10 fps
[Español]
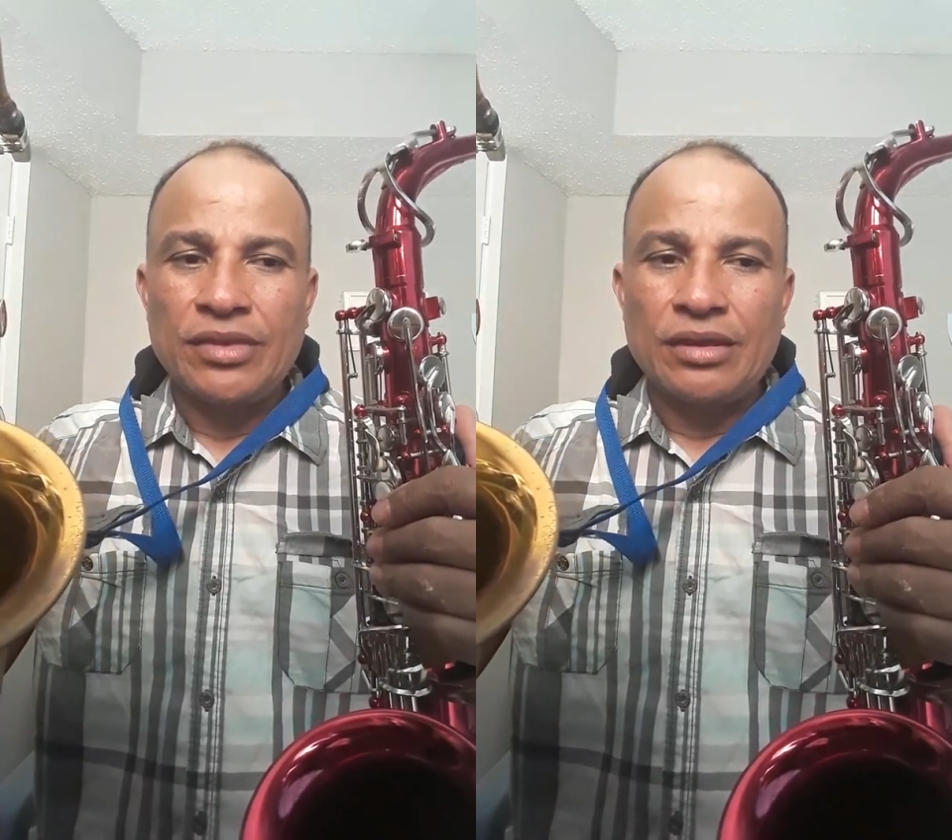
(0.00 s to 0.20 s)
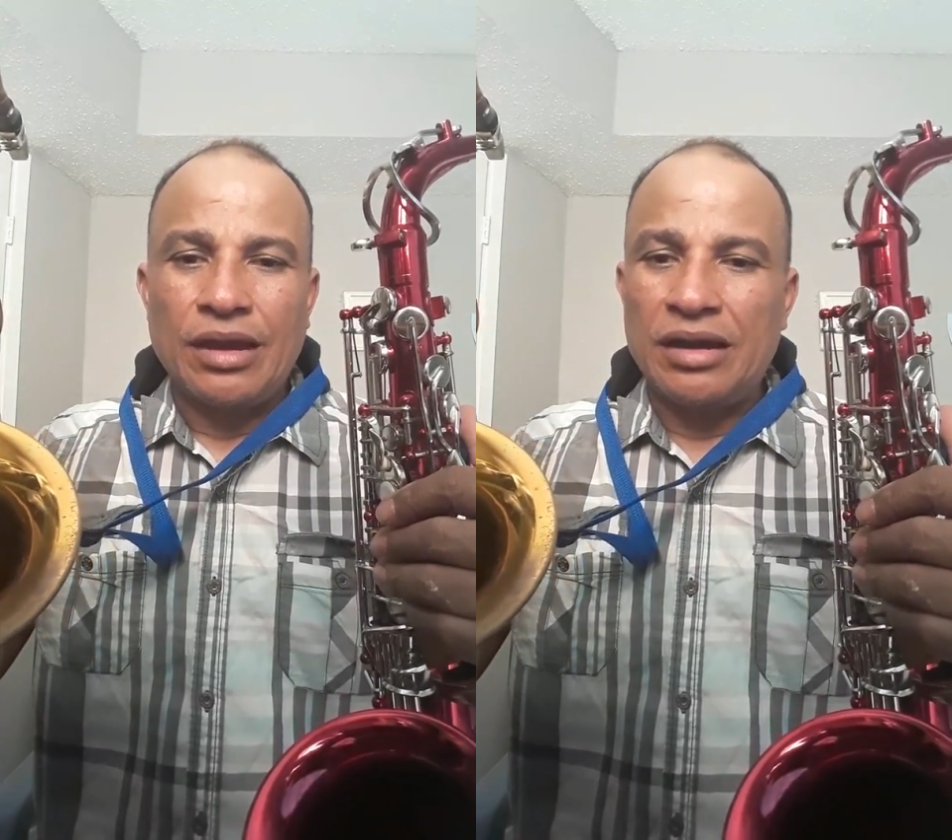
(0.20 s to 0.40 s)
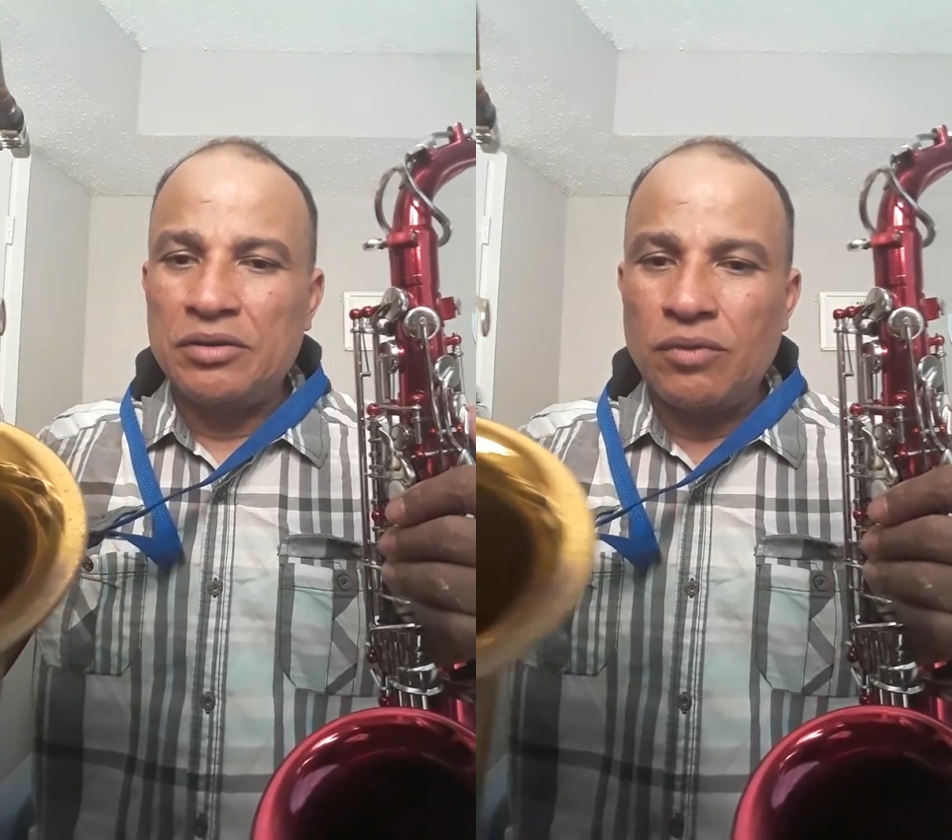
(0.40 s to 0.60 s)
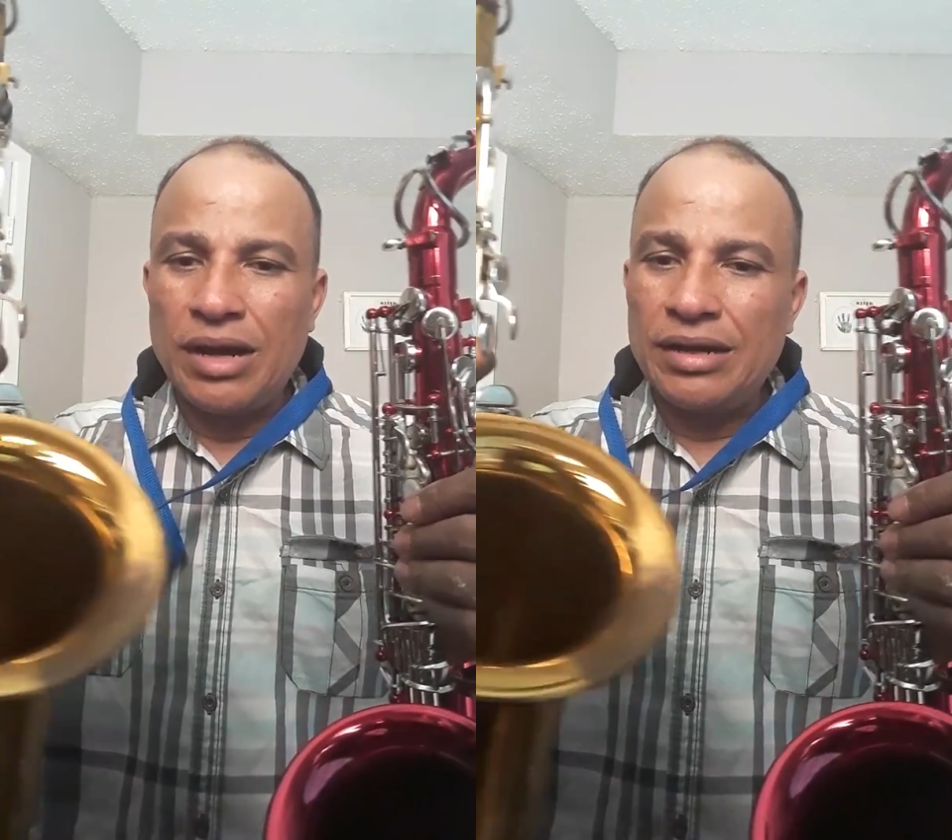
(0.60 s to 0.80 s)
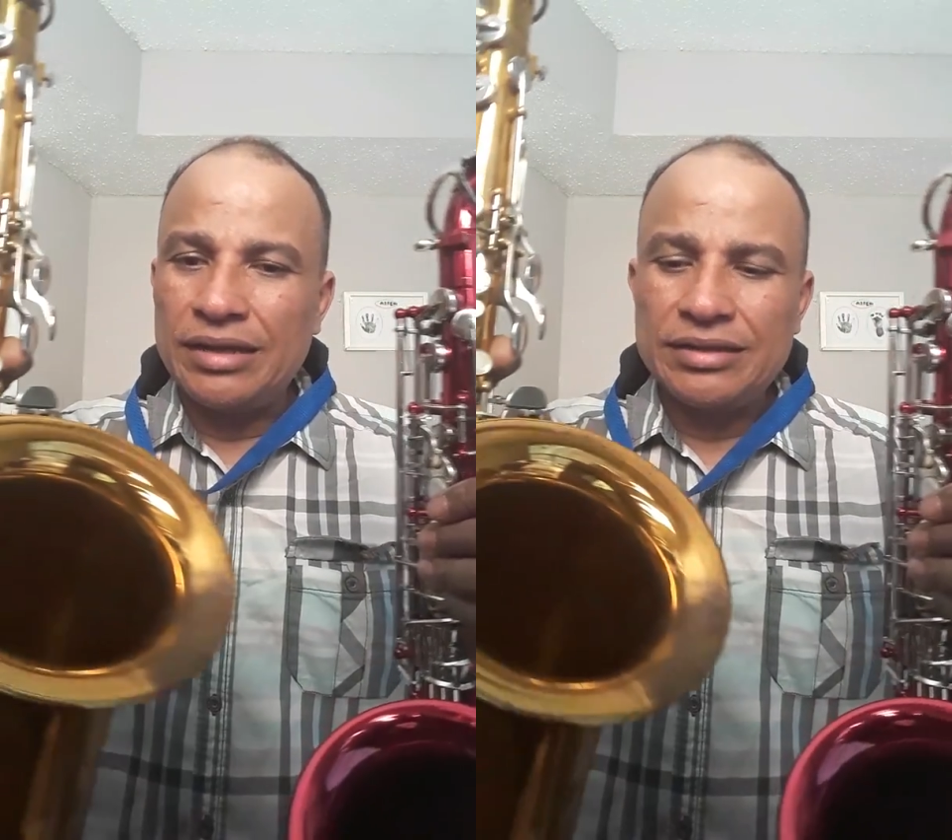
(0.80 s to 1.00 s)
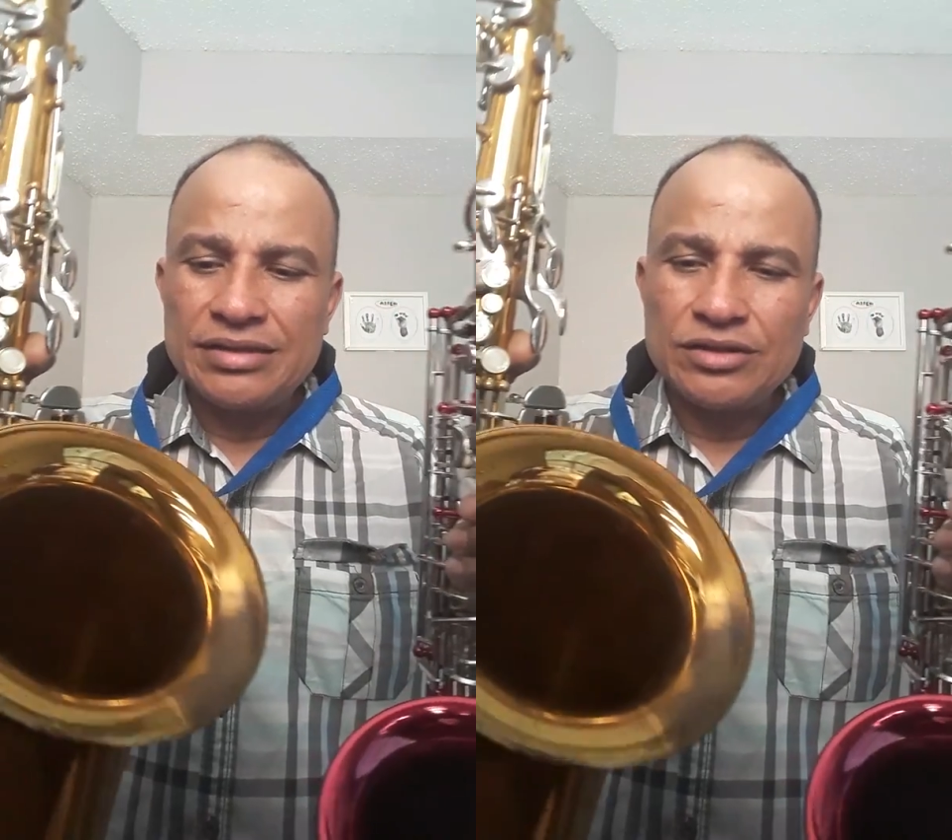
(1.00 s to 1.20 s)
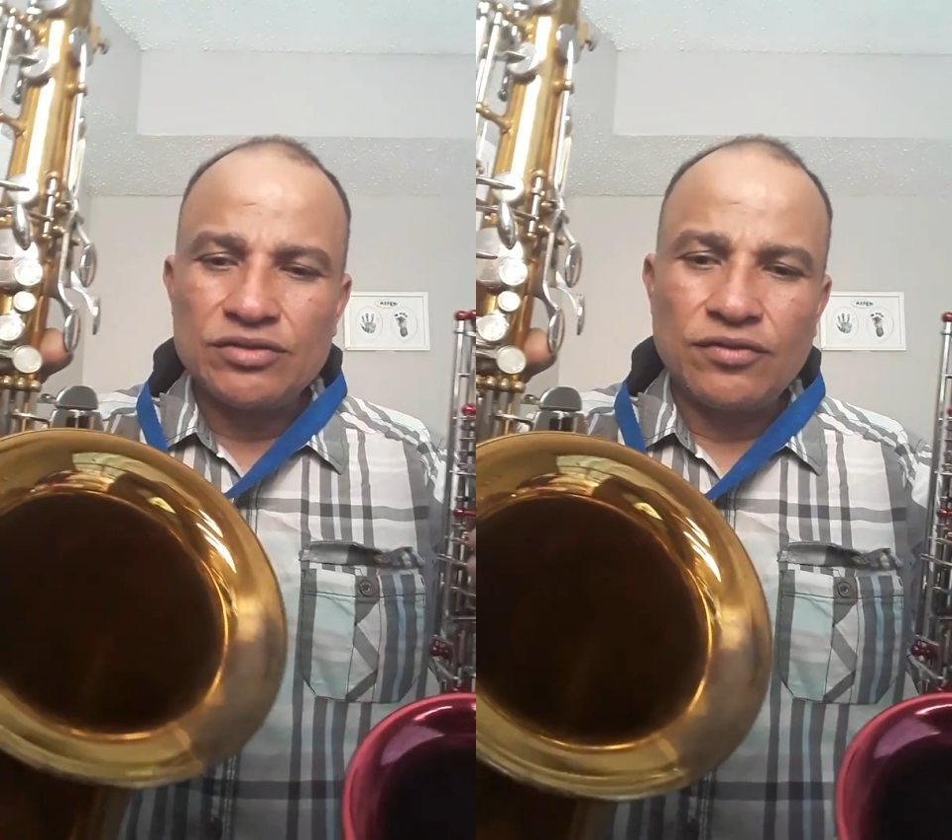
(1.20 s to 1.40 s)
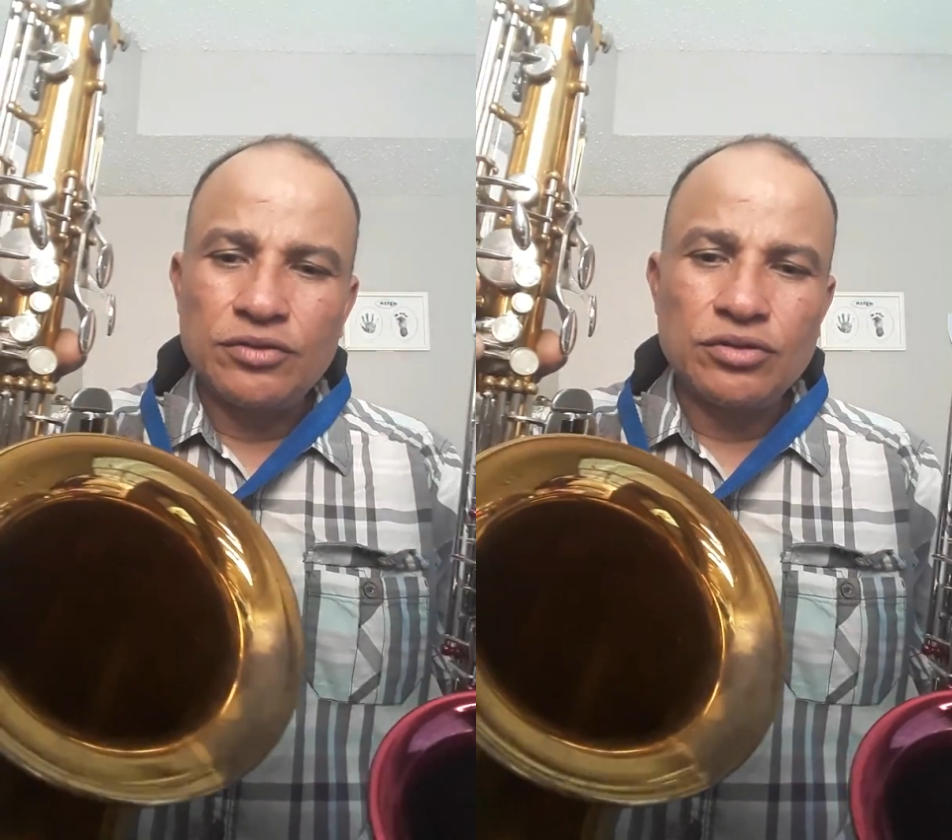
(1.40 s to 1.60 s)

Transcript: al igual, este saxofón